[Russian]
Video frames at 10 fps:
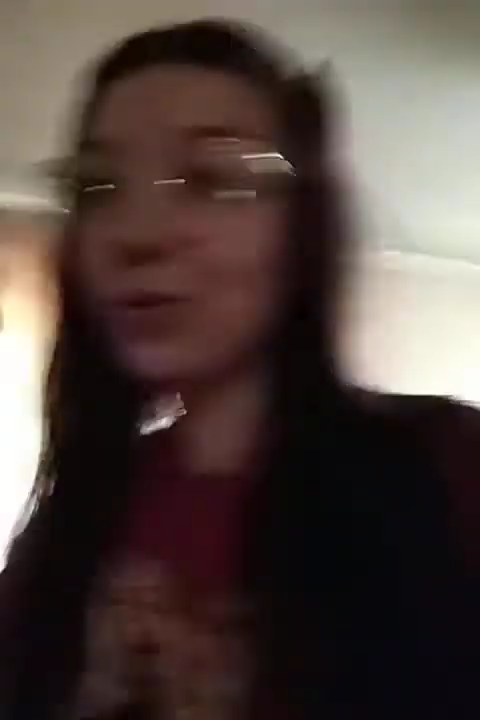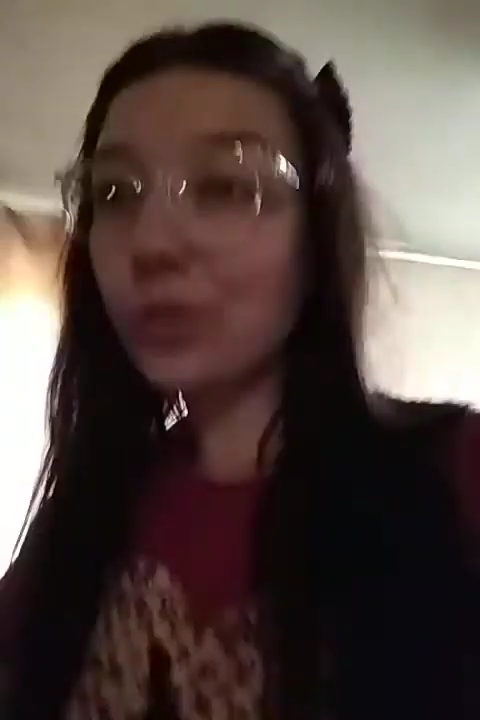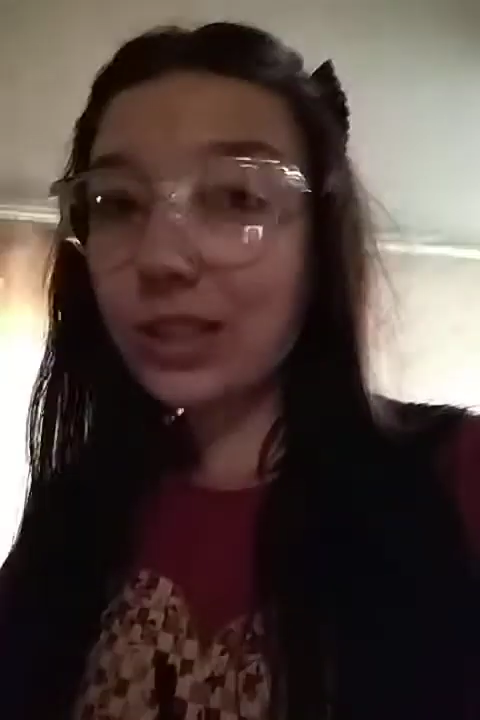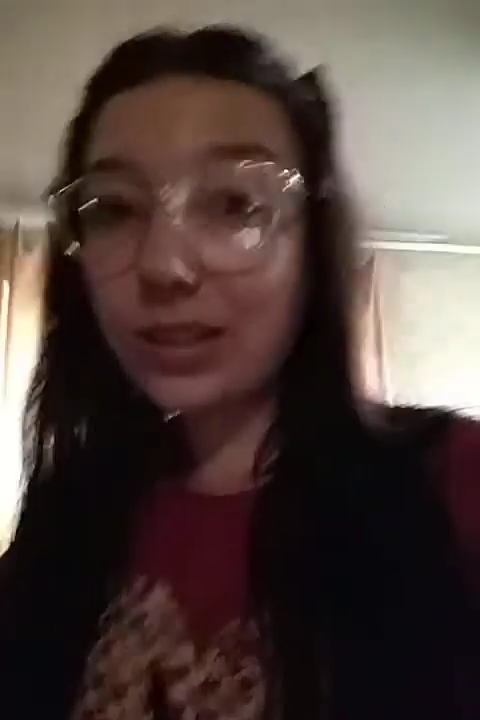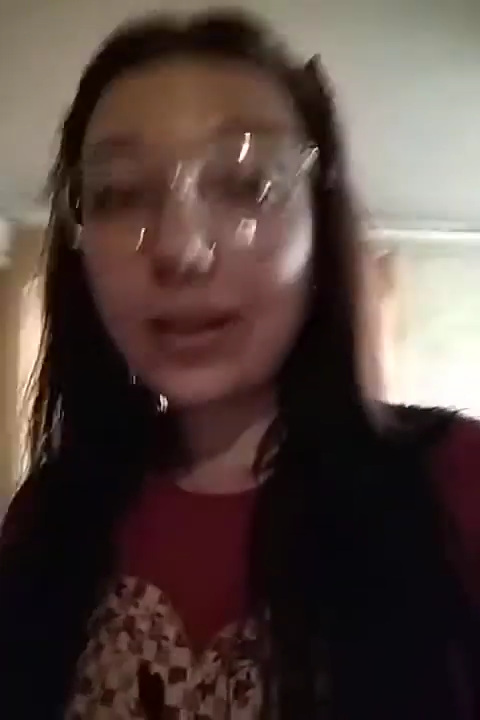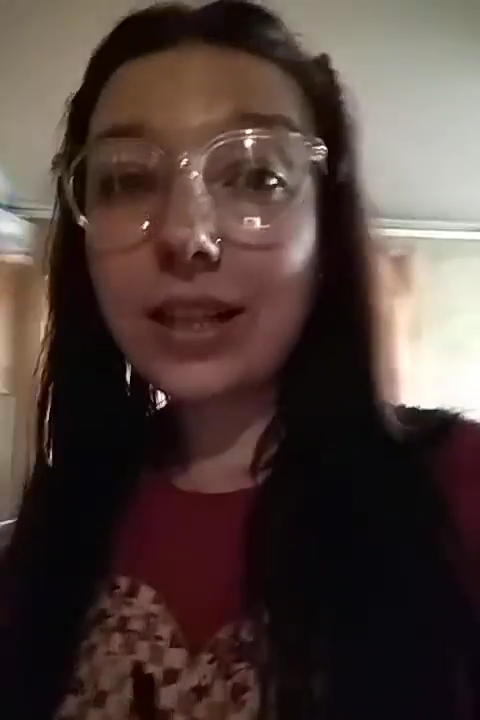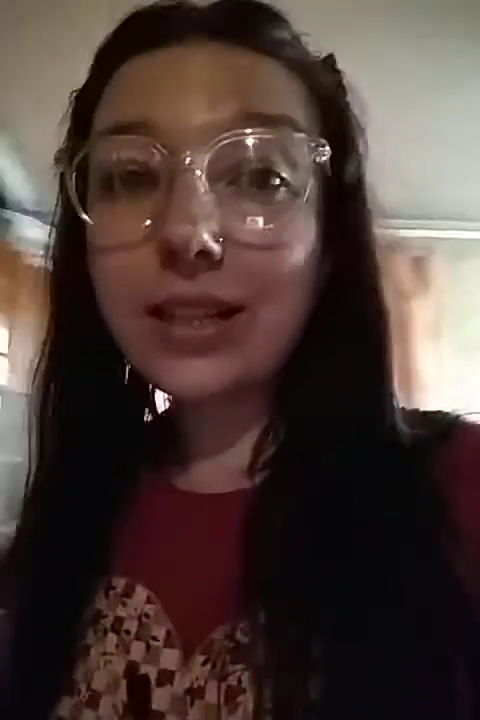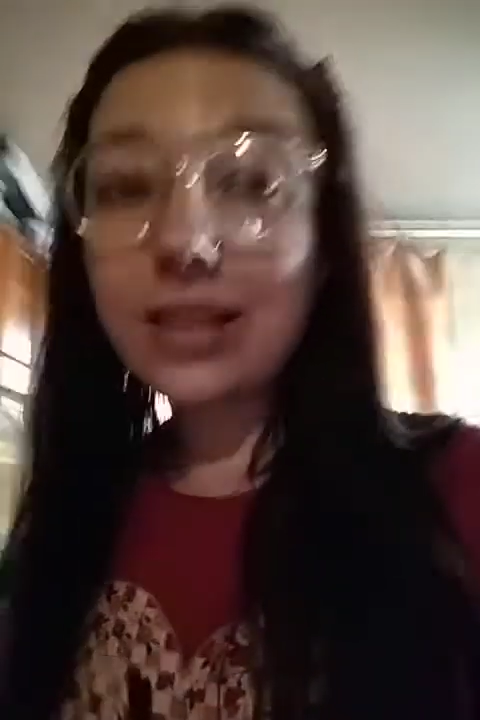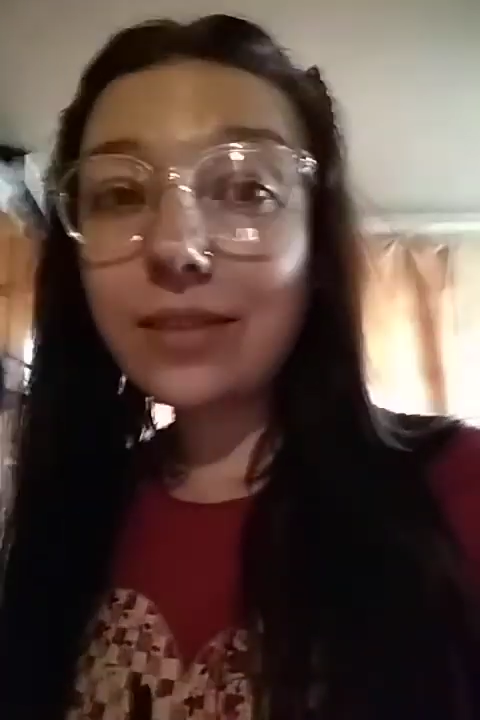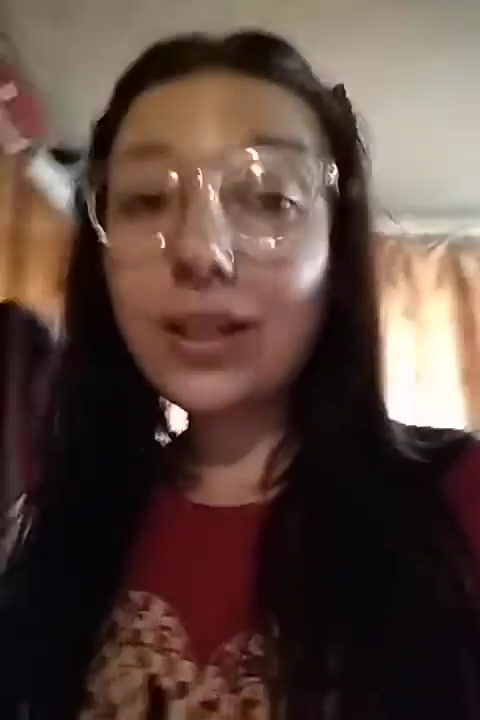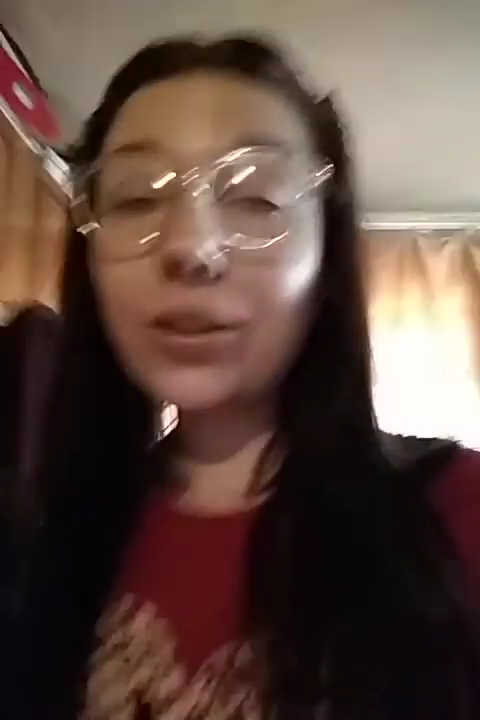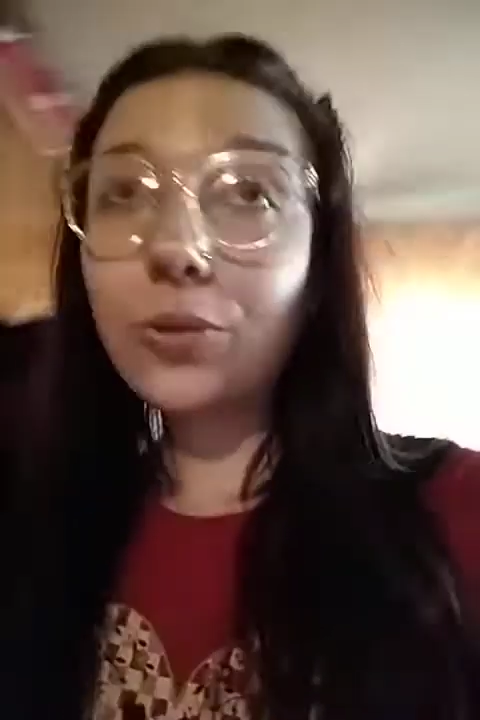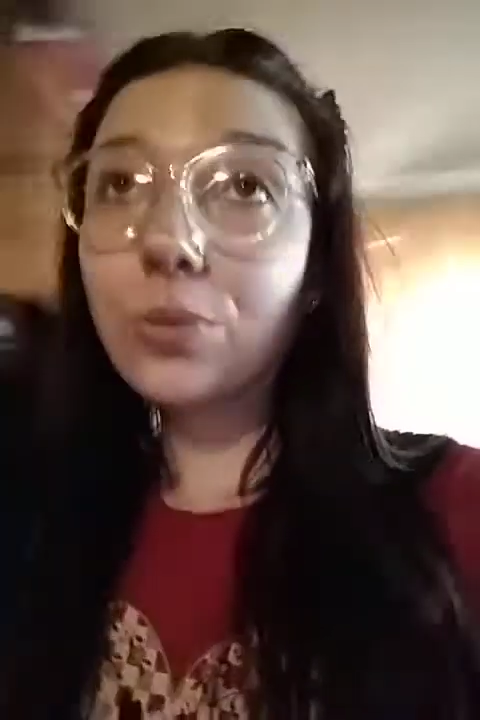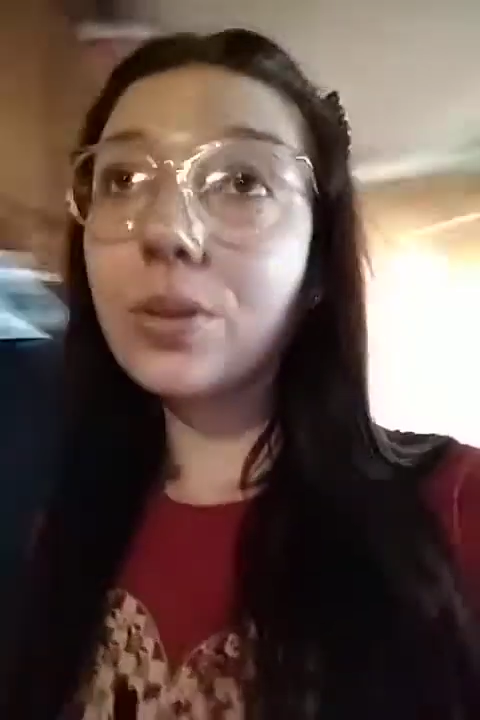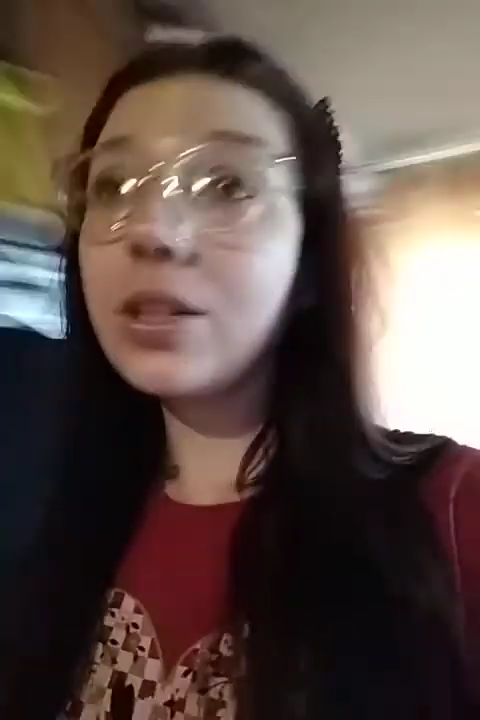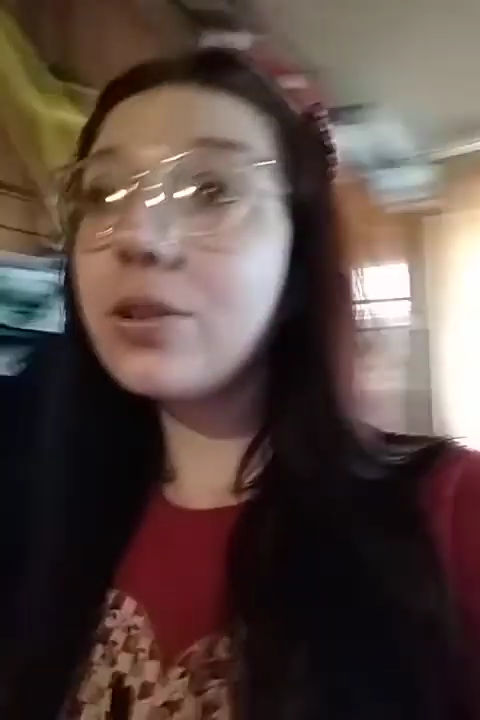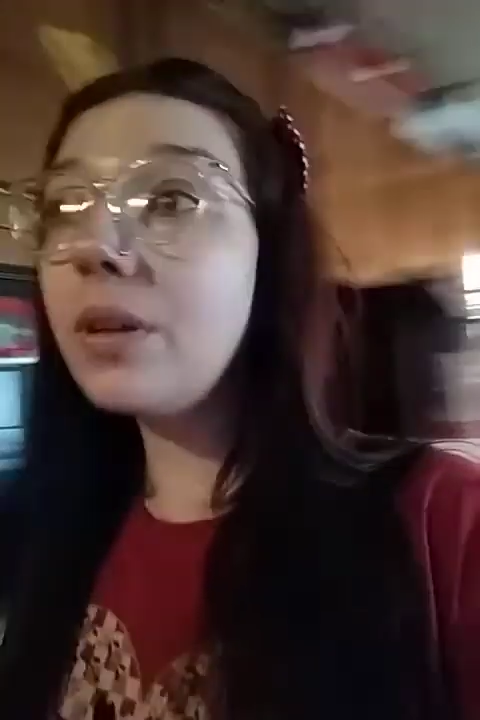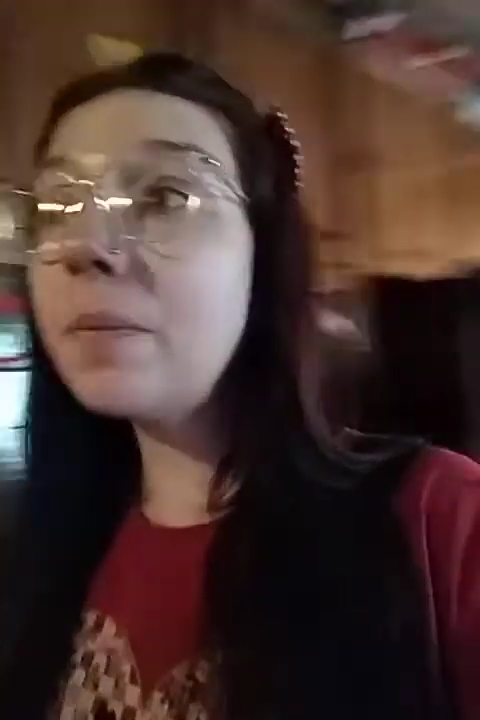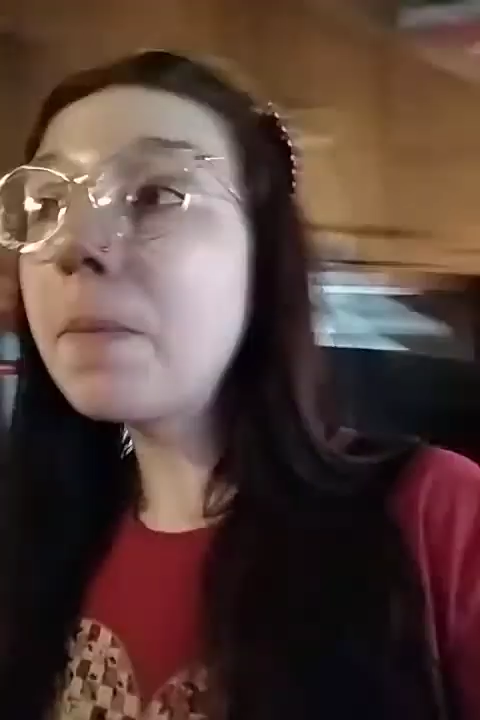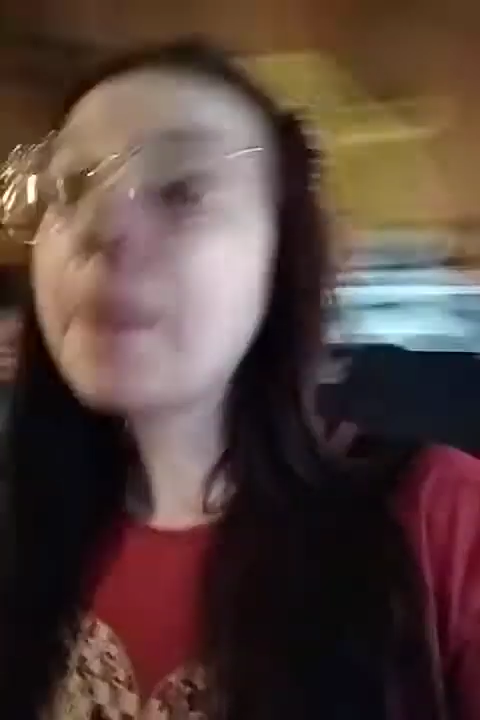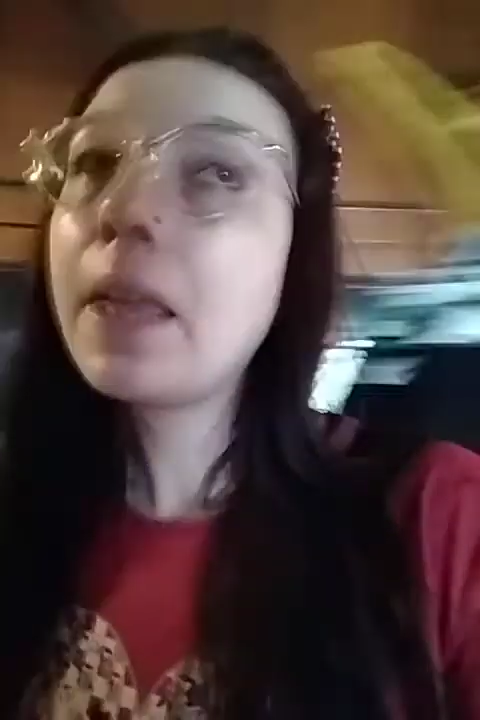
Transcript: все сливается в ванну, туда-сюда.